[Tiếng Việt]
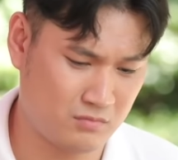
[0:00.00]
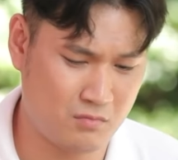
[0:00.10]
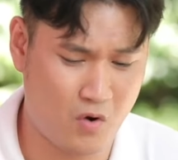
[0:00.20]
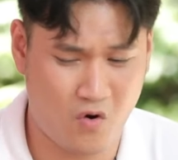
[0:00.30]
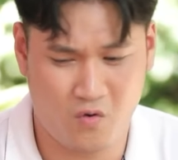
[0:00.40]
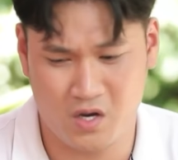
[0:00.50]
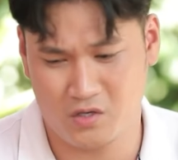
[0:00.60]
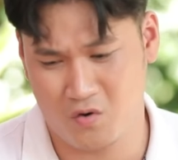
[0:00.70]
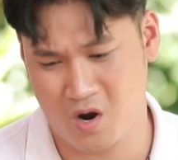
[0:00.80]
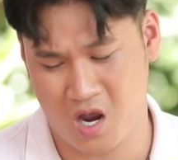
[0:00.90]
con buồn quá
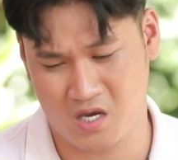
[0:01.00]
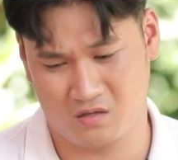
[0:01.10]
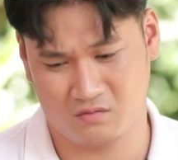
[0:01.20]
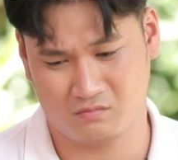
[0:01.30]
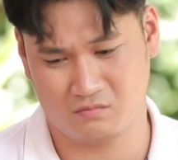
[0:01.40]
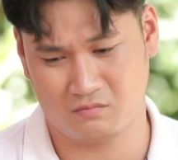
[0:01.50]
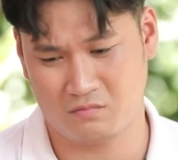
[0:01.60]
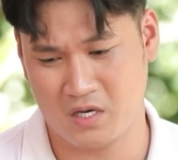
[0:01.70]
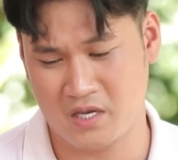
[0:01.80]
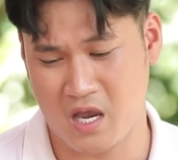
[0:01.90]
chú ơi
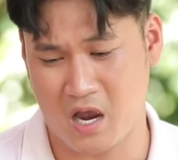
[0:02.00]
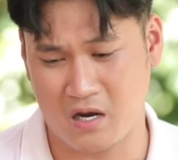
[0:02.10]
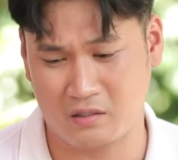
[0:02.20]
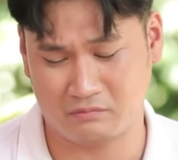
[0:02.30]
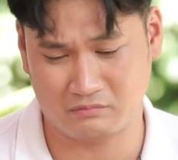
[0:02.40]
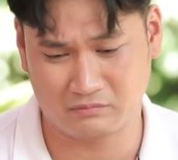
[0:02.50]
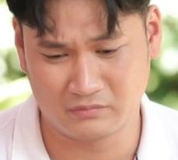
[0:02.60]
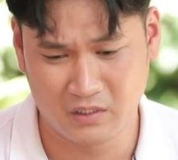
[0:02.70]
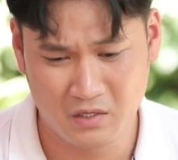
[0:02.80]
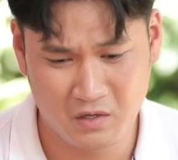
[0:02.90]
Bây giờ
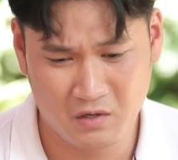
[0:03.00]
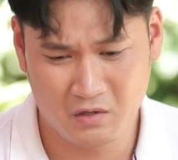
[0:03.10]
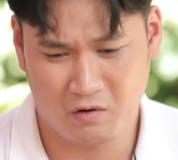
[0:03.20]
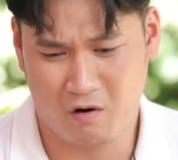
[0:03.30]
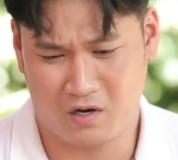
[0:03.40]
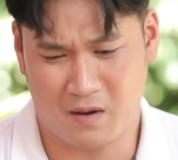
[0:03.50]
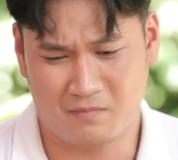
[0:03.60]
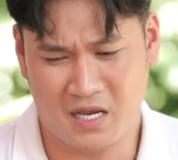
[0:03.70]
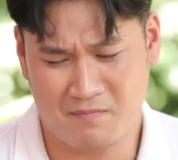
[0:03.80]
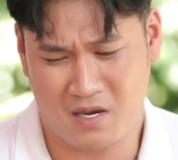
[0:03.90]
Con
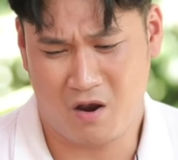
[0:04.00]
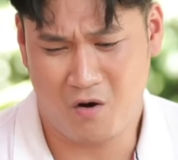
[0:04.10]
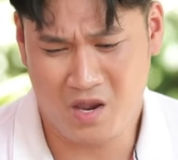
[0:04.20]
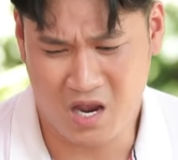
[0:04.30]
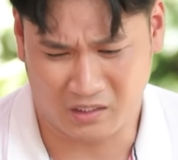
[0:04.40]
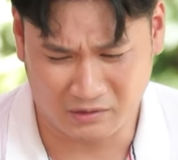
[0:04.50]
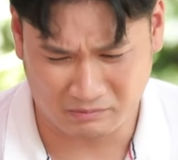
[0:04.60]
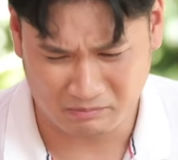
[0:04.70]
cảm thấy bị hối hận